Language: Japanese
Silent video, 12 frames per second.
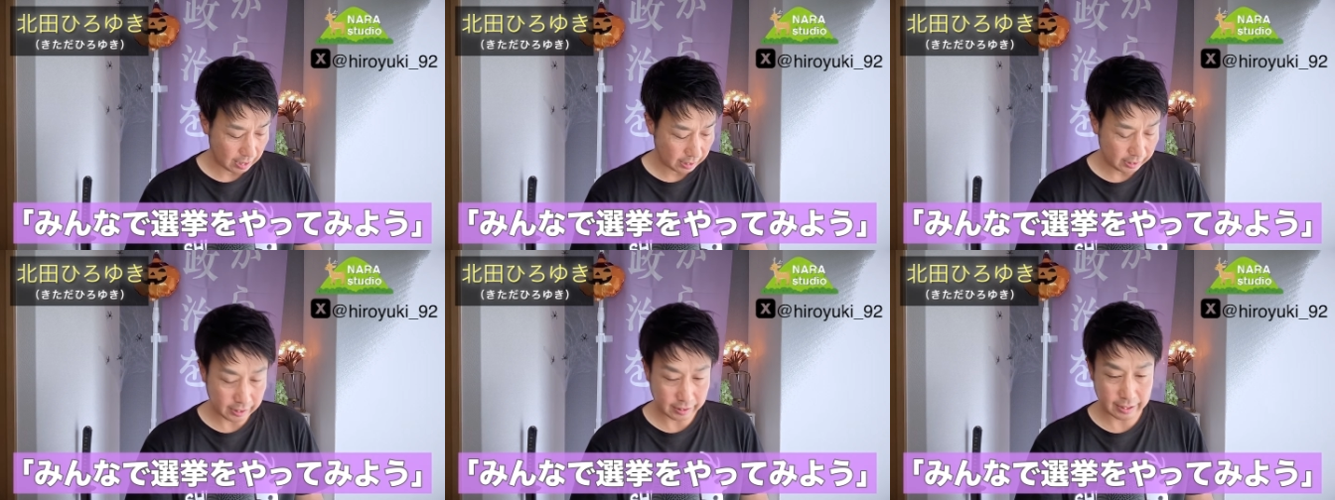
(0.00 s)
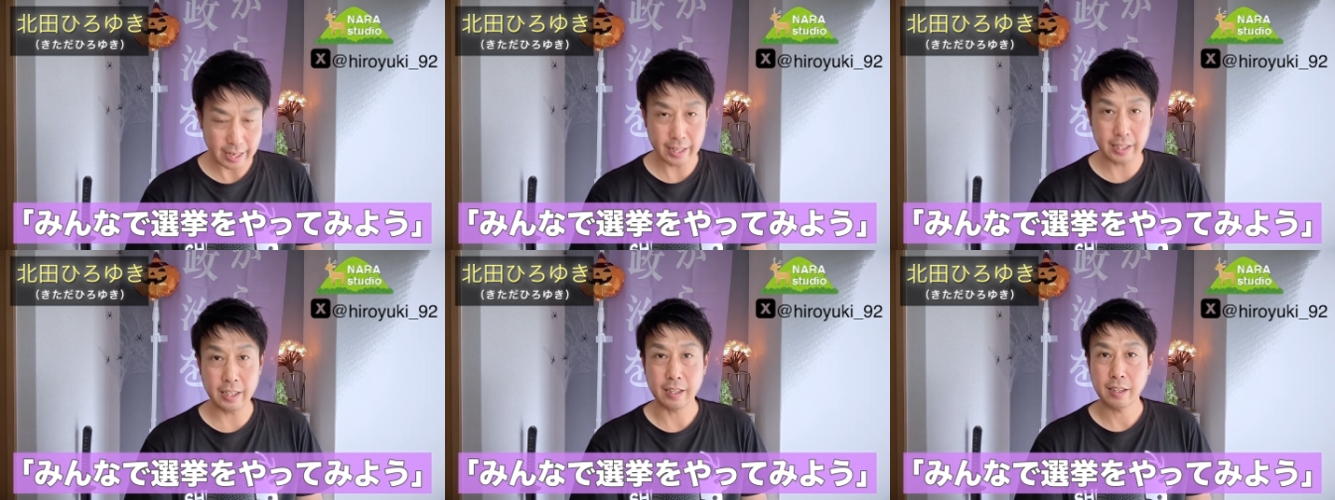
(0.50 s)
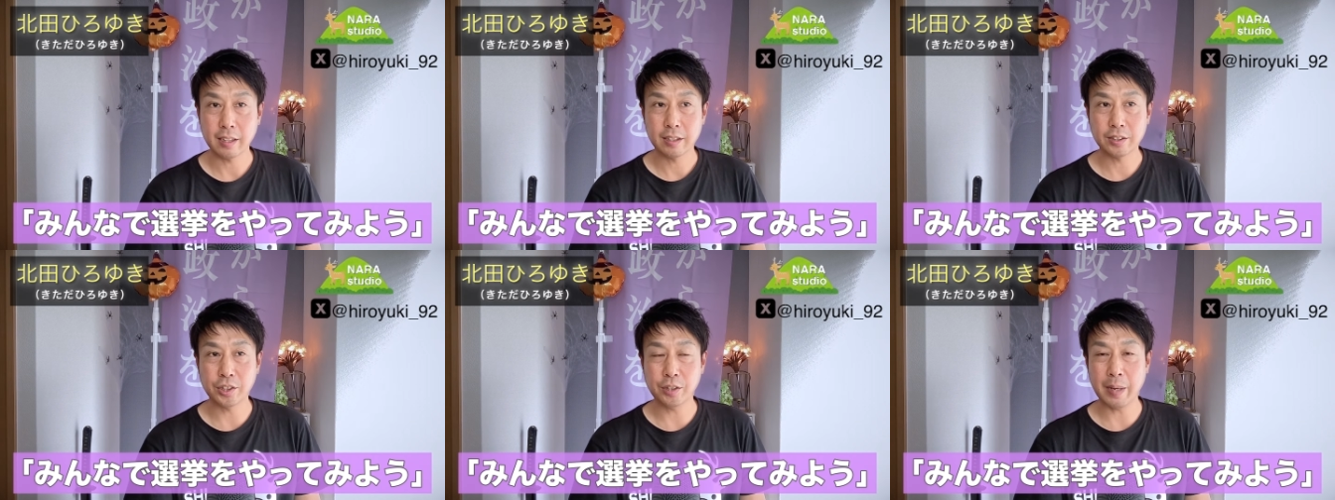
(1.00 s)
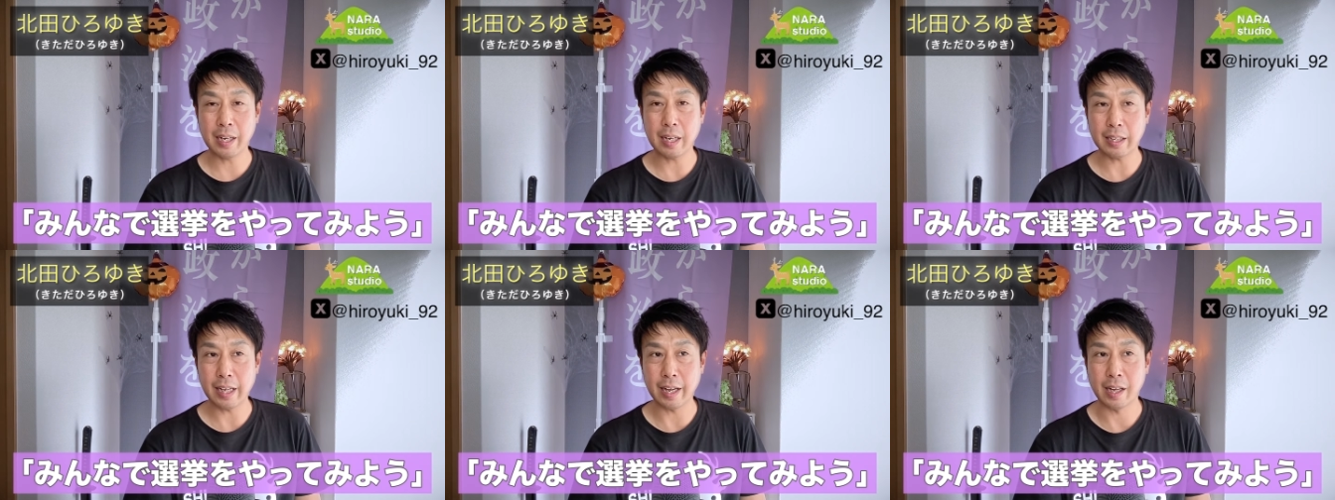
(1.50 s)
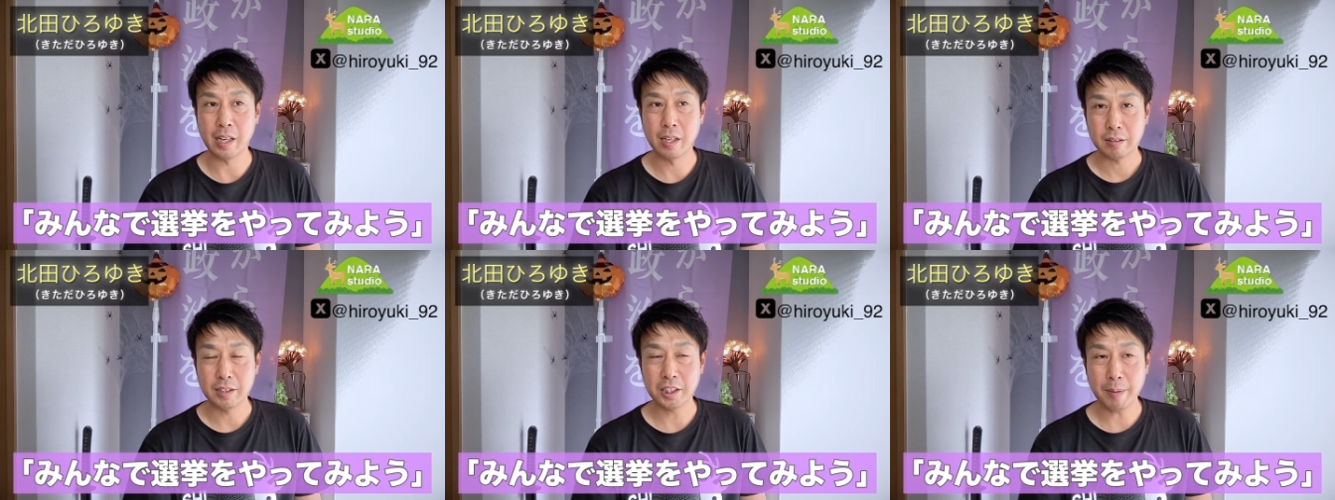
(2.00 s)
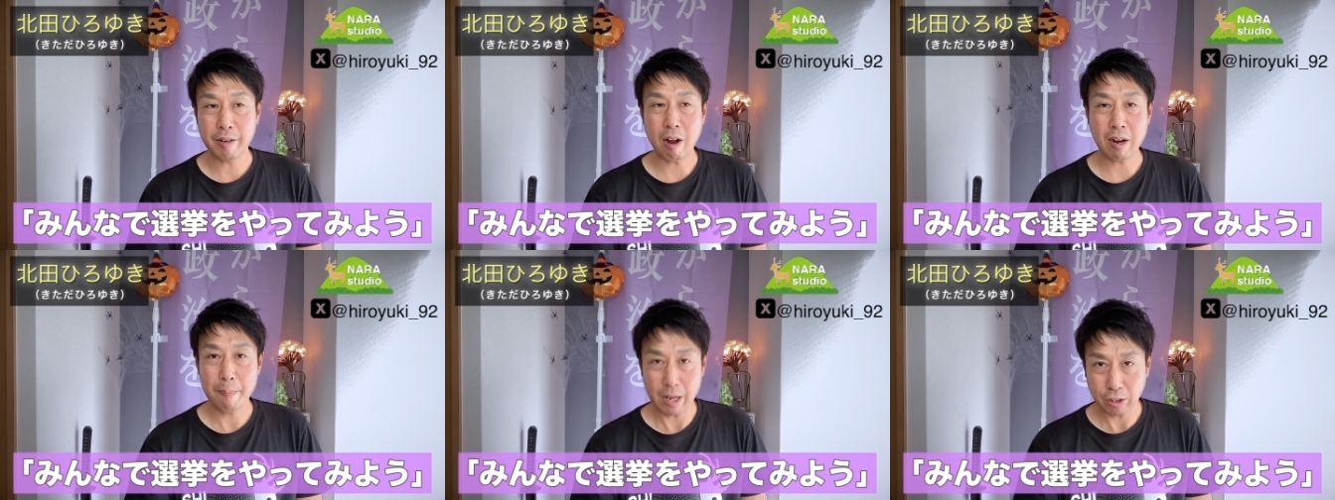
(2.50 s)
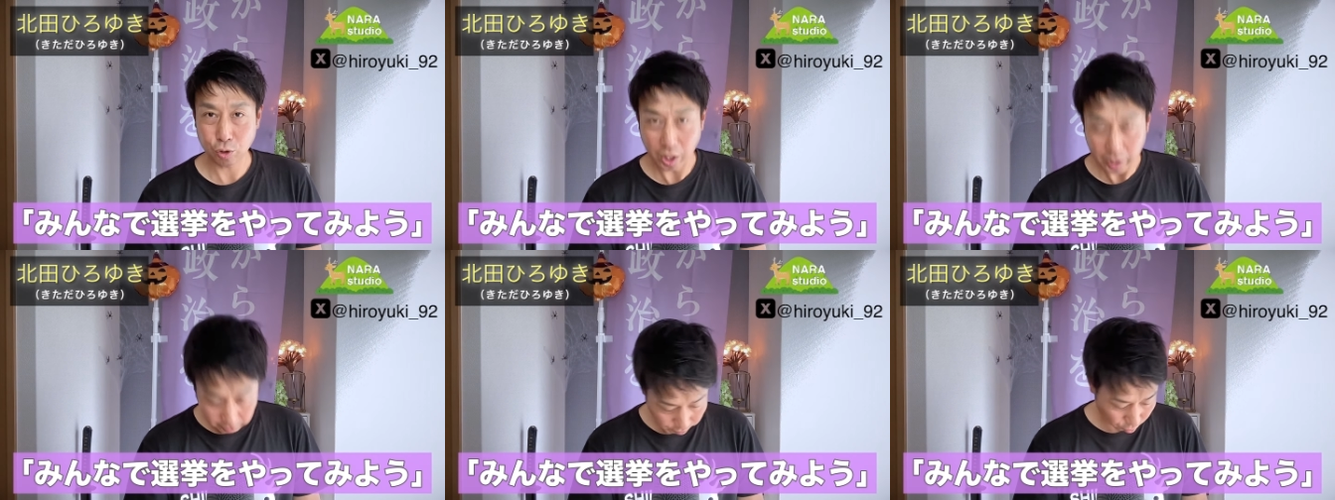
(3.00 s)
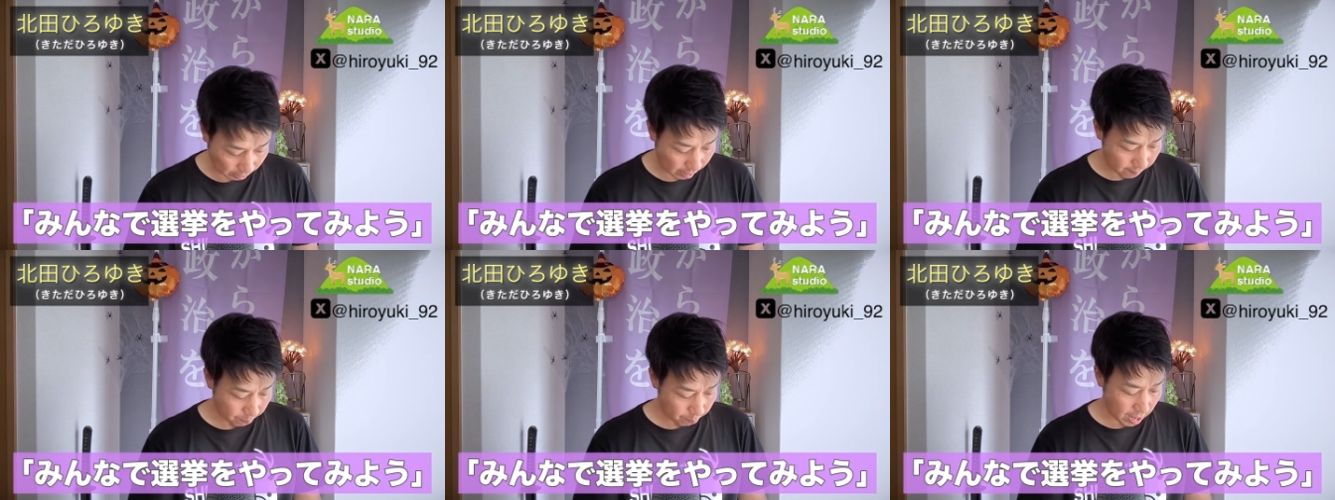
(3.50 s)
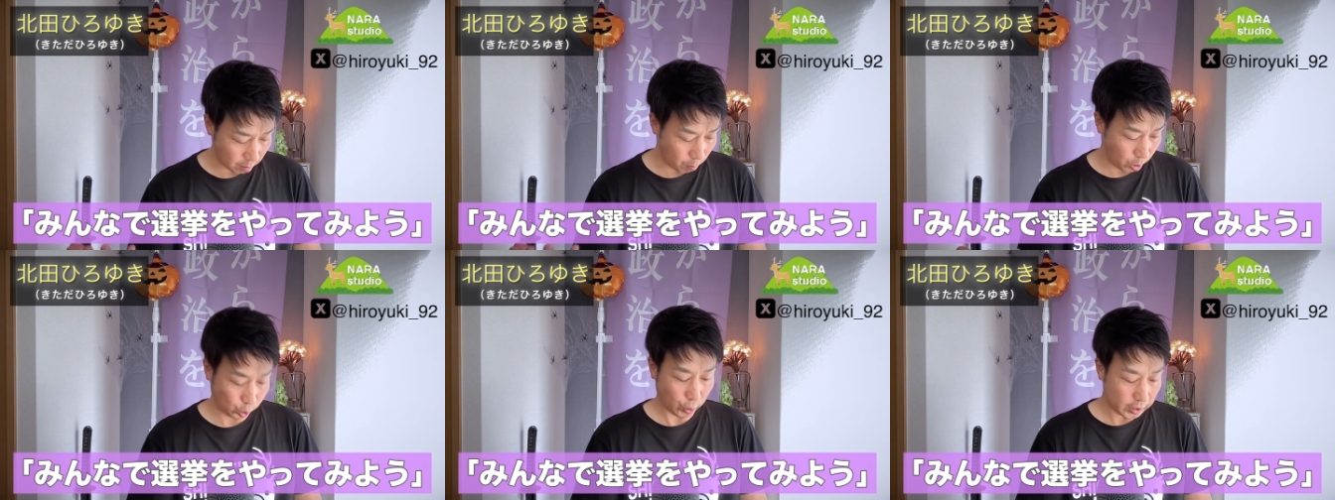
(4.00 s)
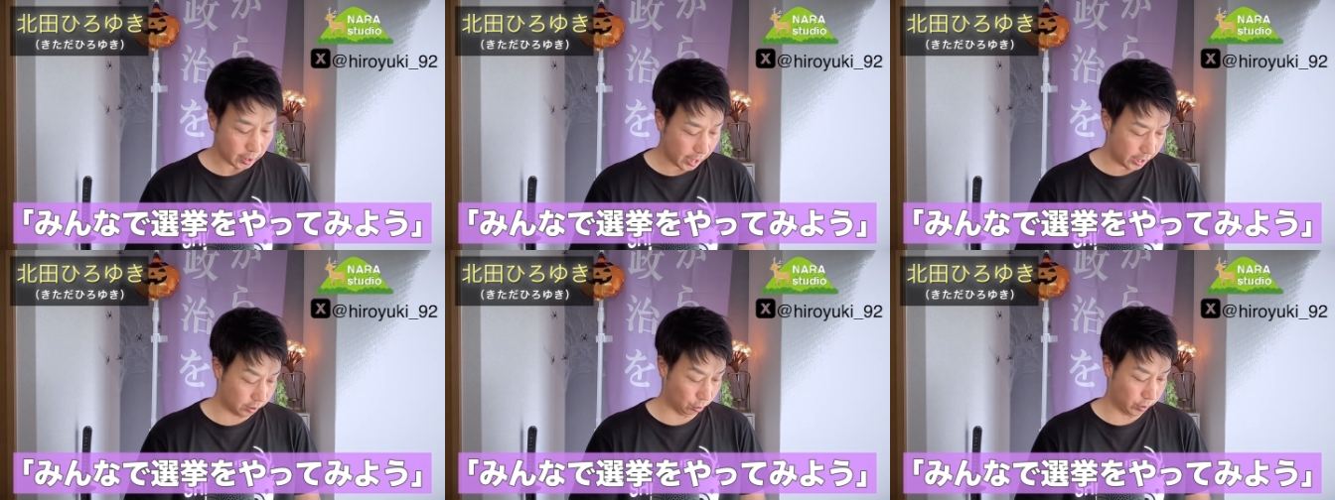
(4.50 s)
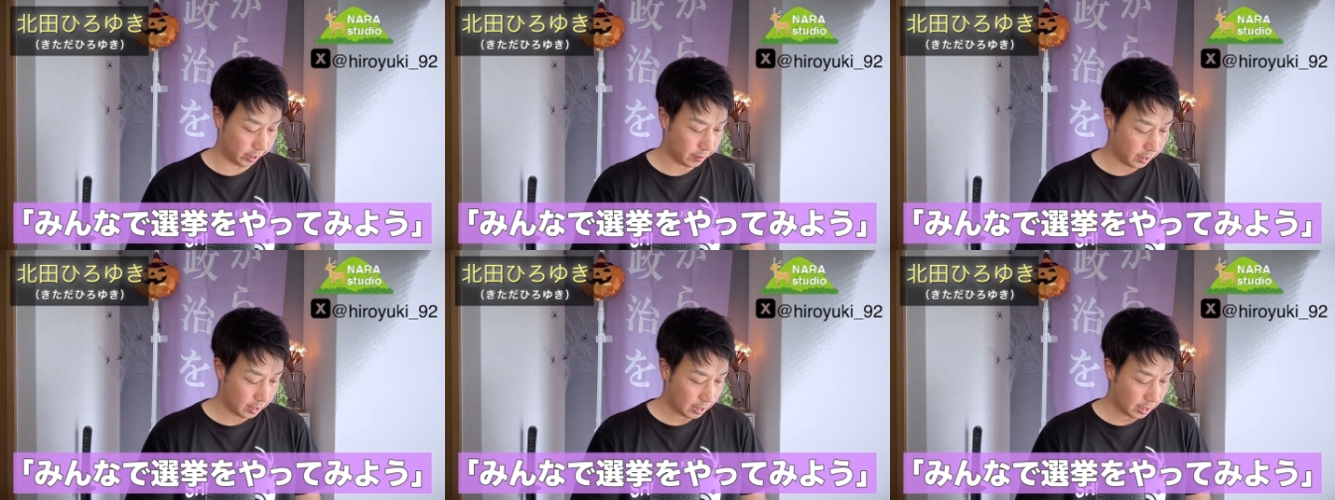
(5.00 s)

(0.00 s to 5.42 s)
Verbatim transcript: 一斉に水面下で石丸派がバッと出てくるのか。もうそれしかないですよね。